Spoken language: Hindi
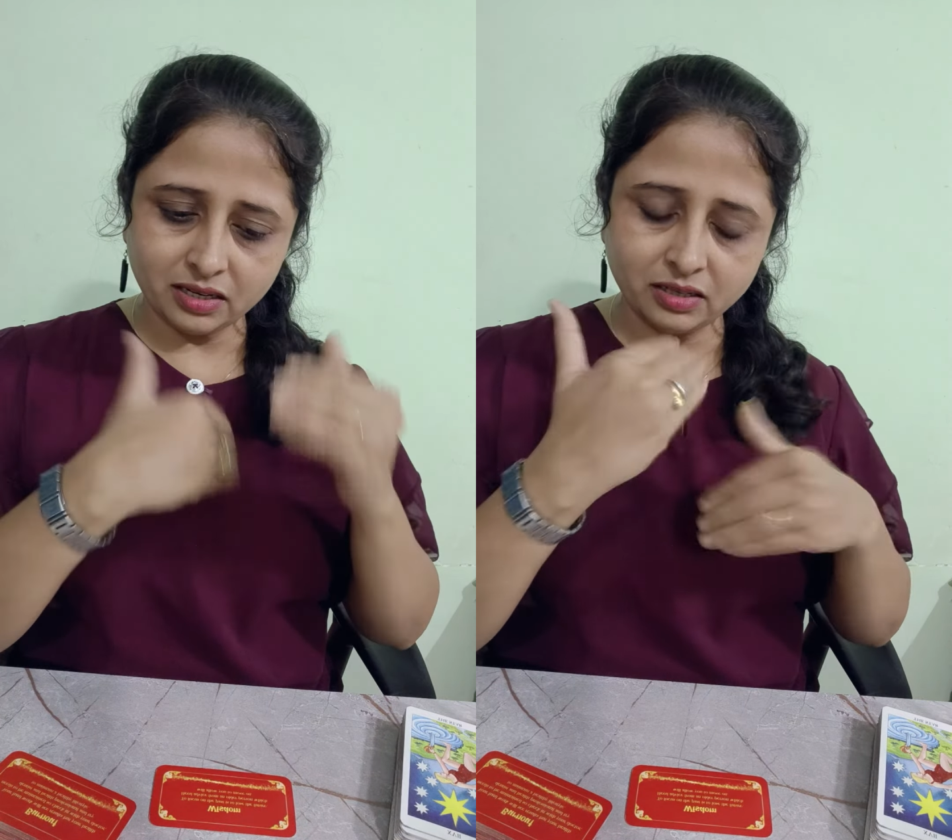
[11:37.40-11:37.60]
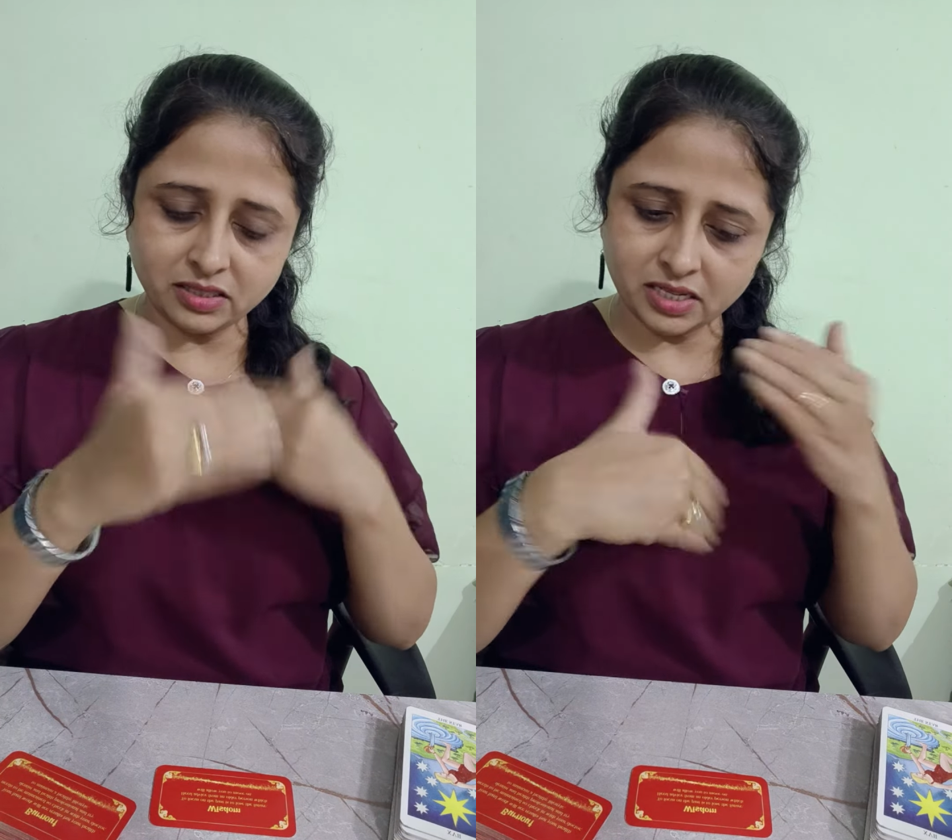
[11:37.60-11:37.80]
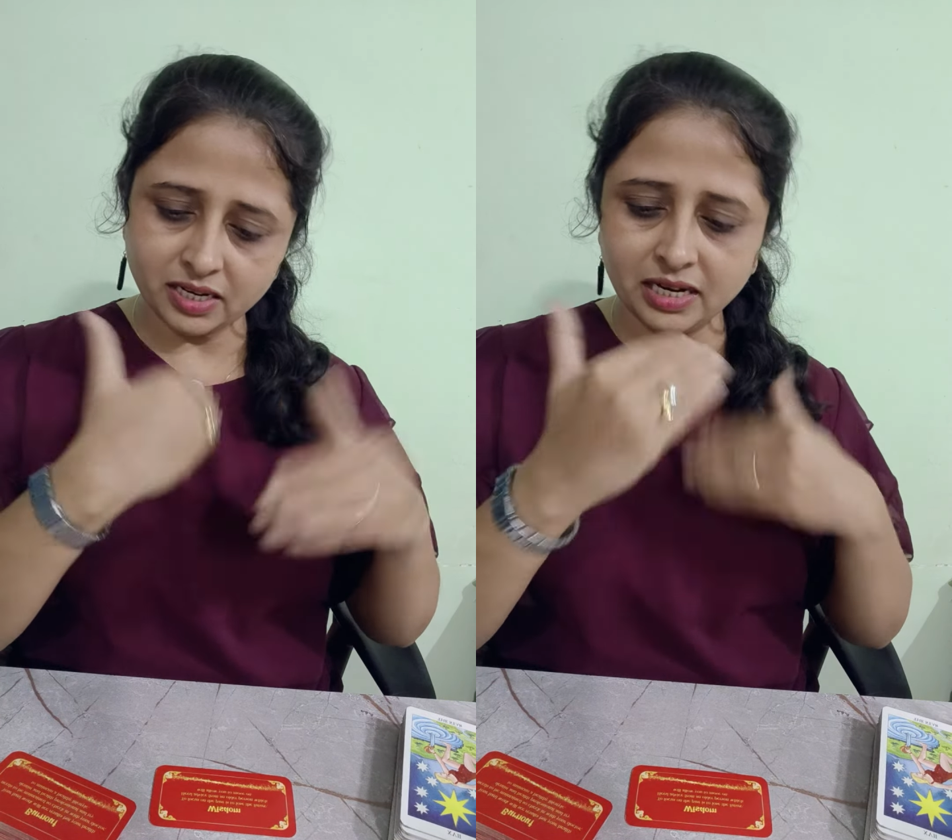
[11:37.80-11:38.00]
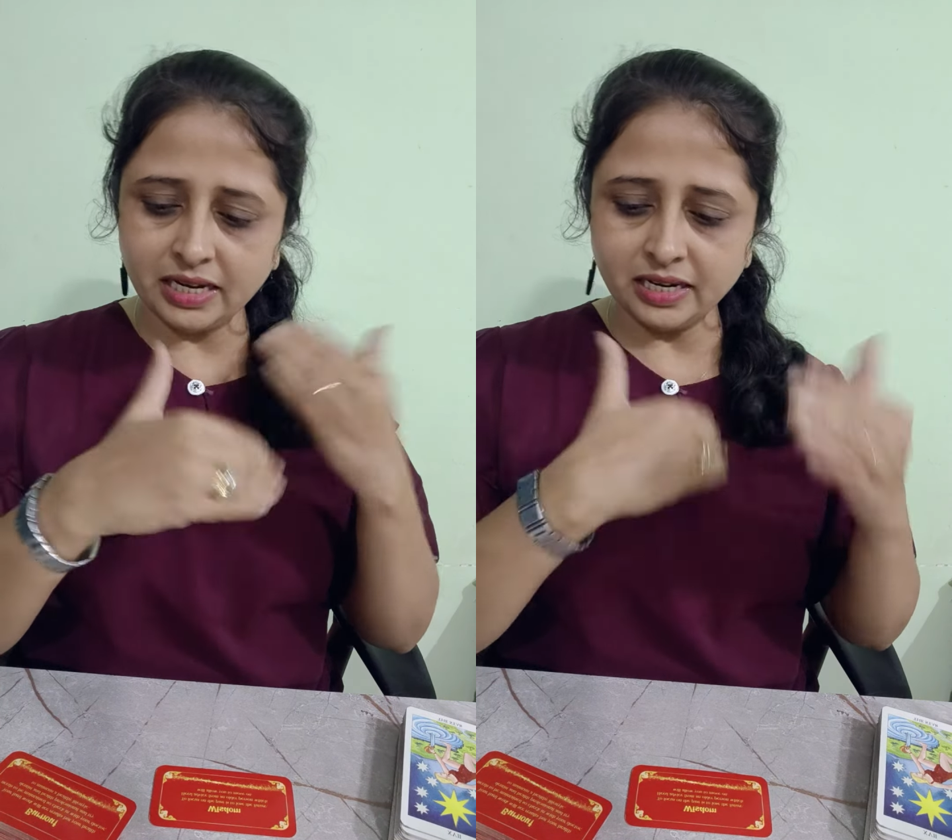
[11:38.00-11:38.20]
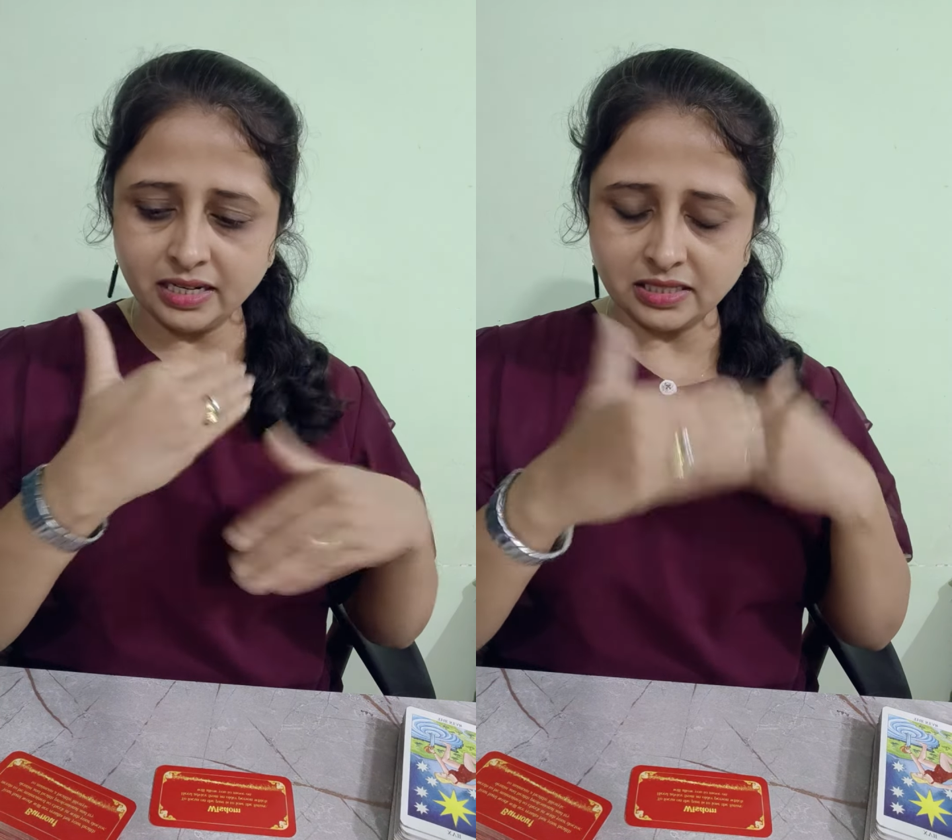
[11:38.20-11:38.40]
स्ट्रगल ही
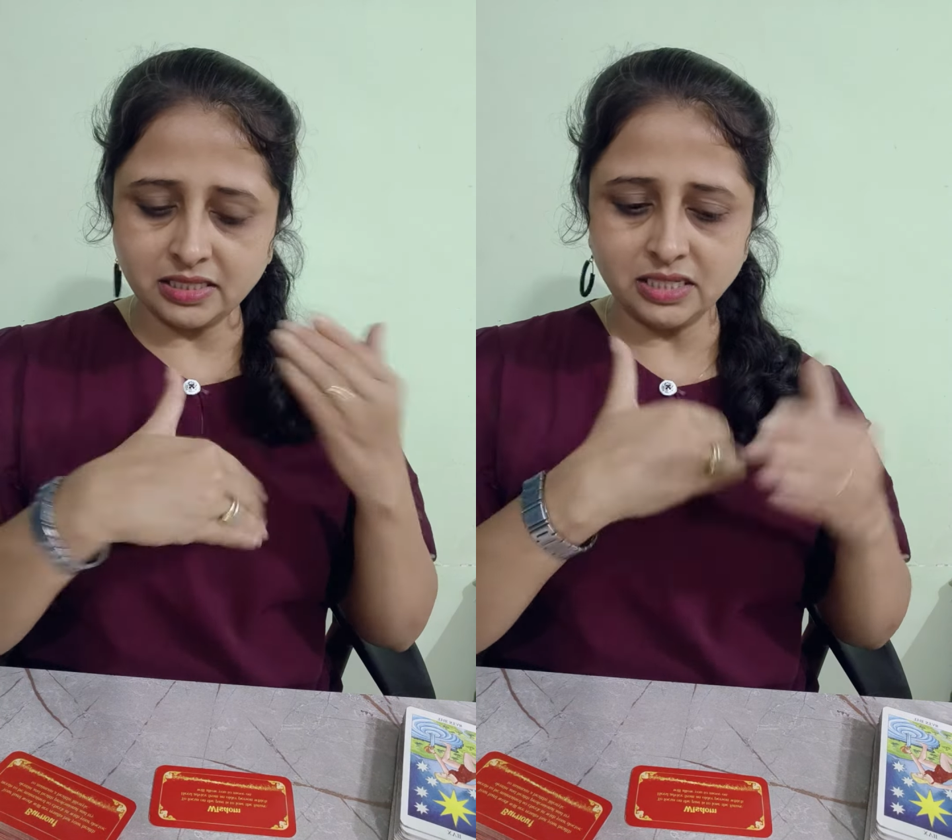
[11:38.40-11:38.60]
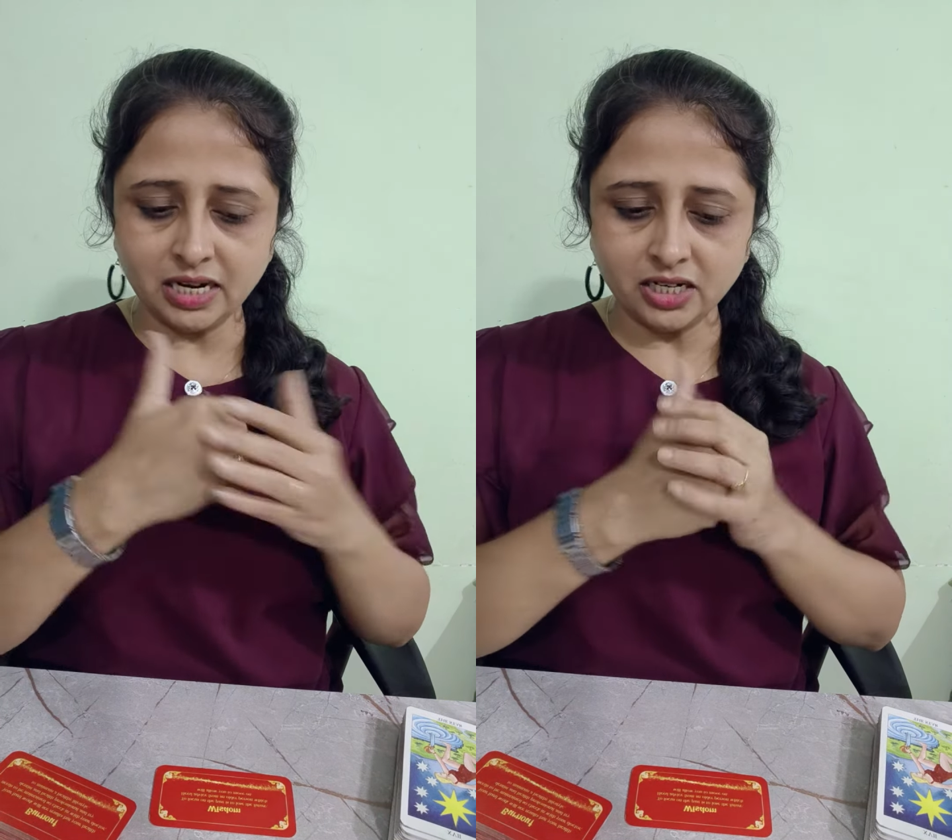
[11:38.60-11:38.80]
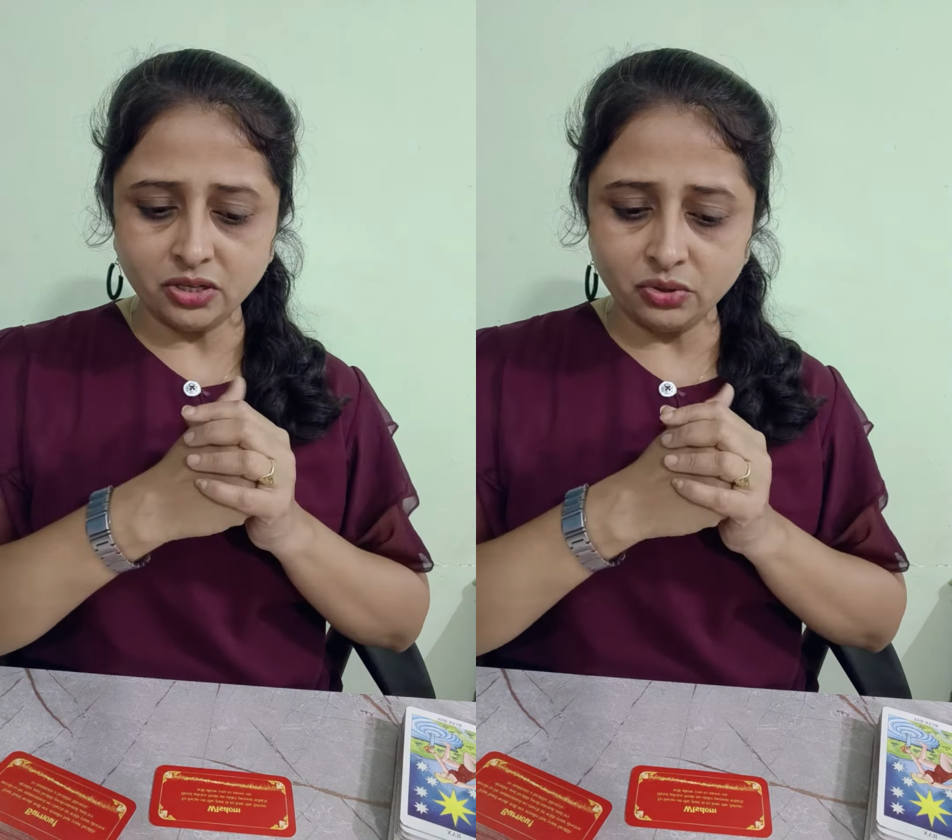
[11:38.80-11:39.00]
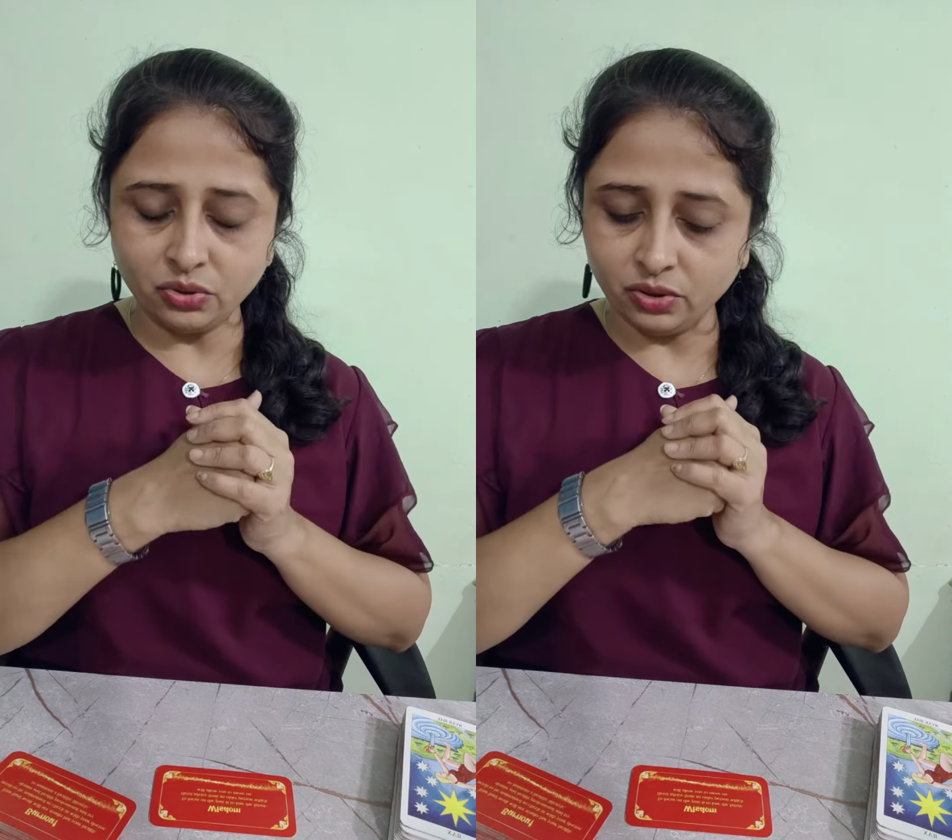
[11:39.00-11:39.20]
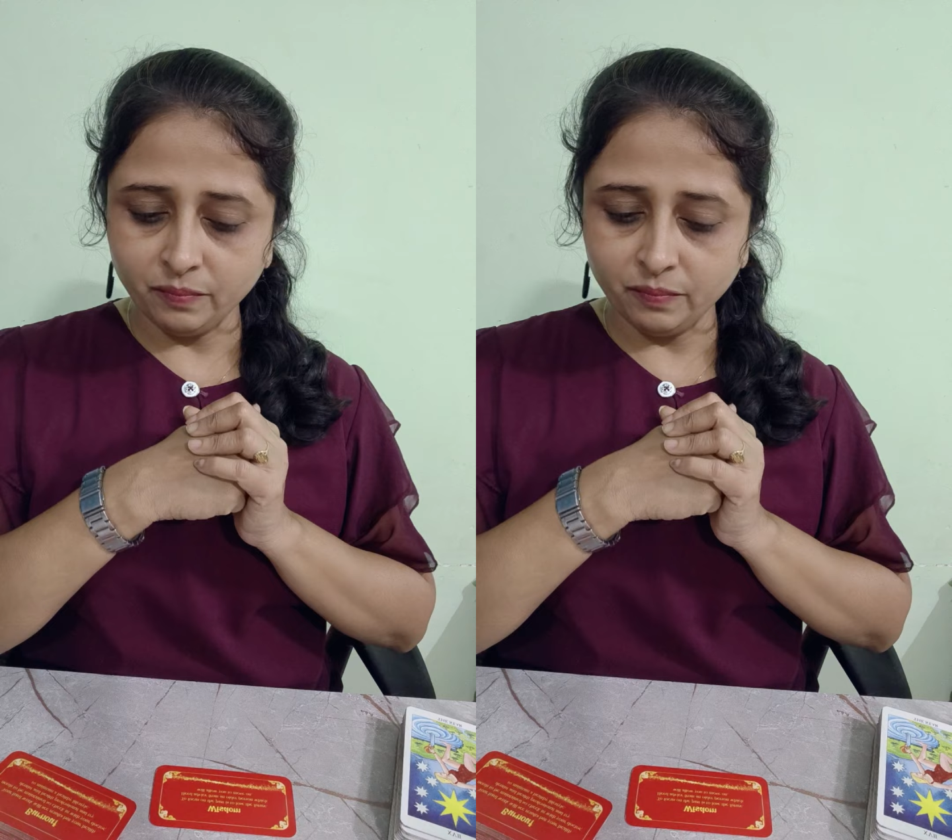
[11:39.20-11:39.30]
करते जा रहे हो